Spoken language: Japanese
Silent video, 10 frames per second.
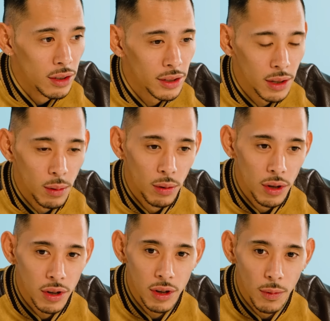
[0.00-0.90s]
なぜか
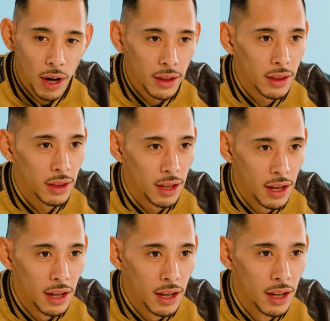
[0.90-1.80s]
4 q も買っ
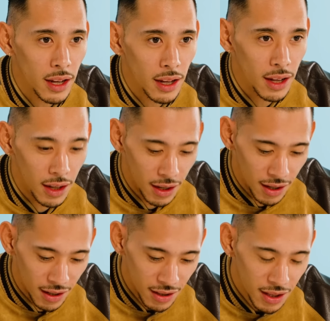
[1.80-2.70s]
て
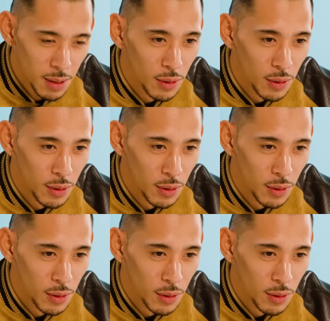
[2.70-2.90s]
で